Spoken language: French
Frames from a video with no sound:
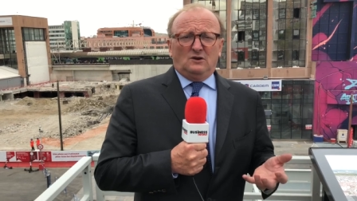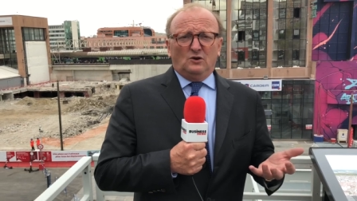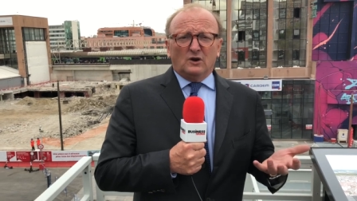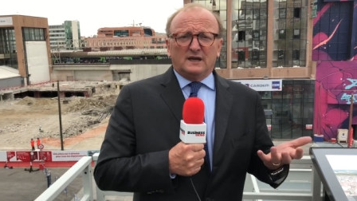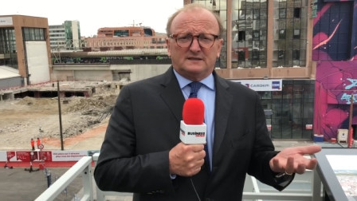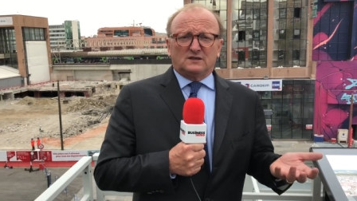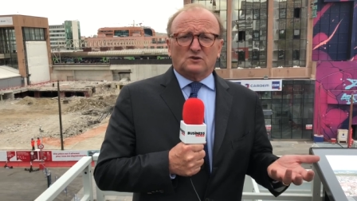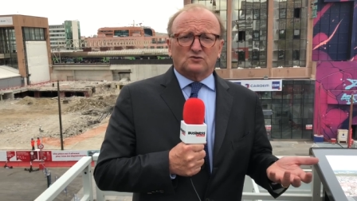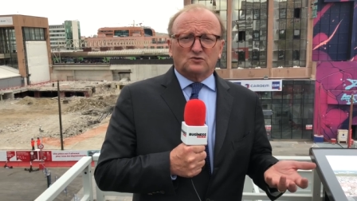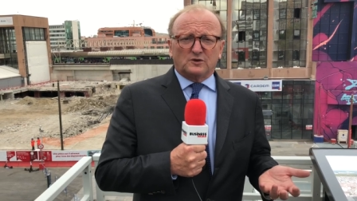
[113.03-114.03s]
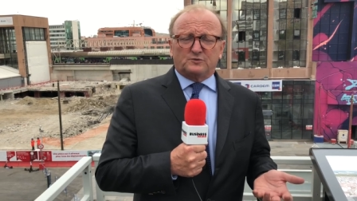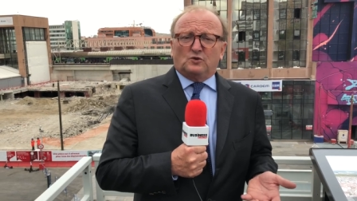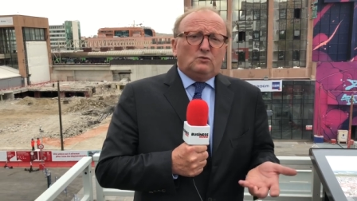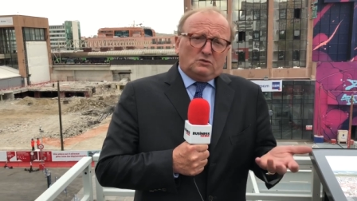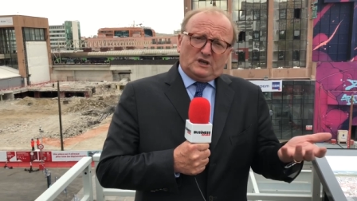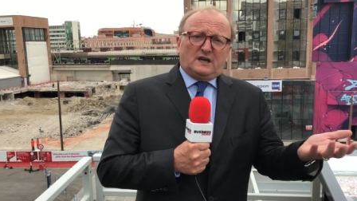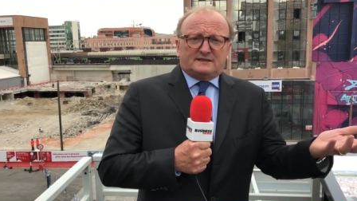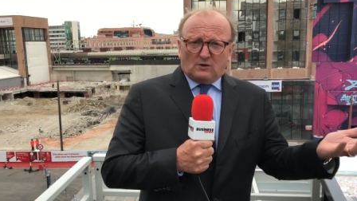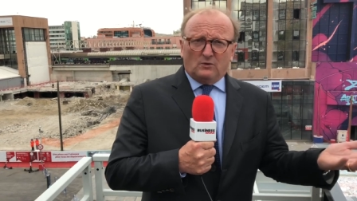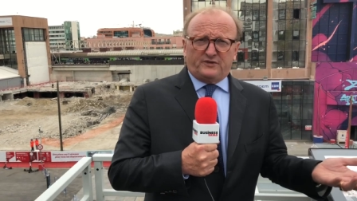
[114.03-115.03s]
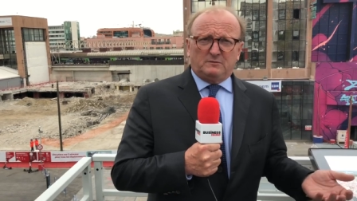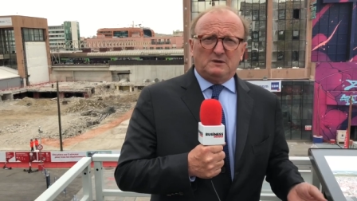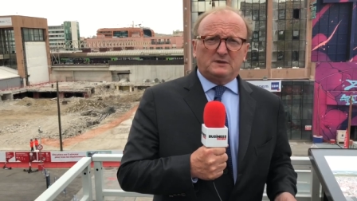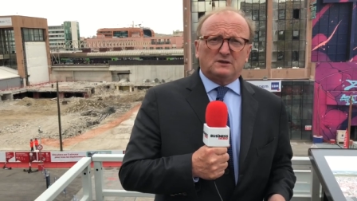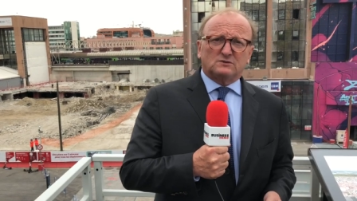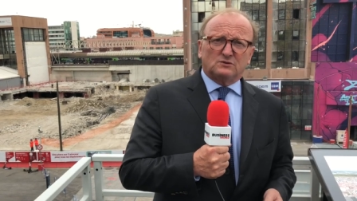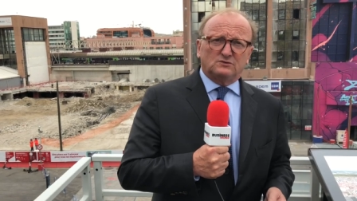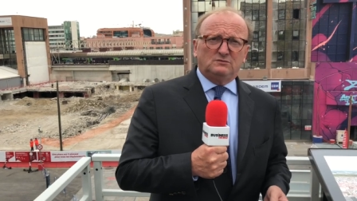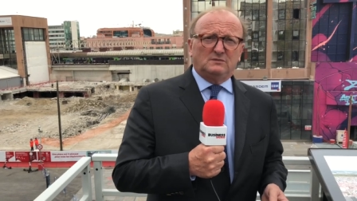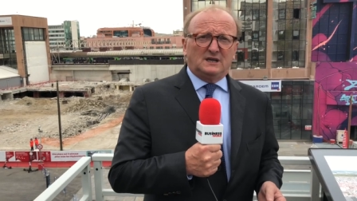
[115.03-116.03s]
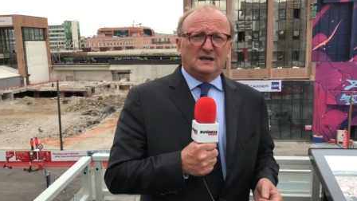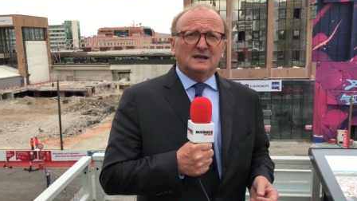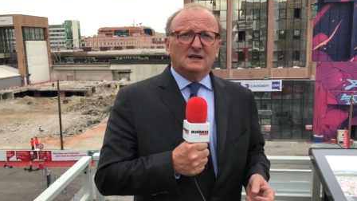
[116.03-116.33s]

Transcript: le reste étant sous option, qui reste à confirmer bien entendu, mais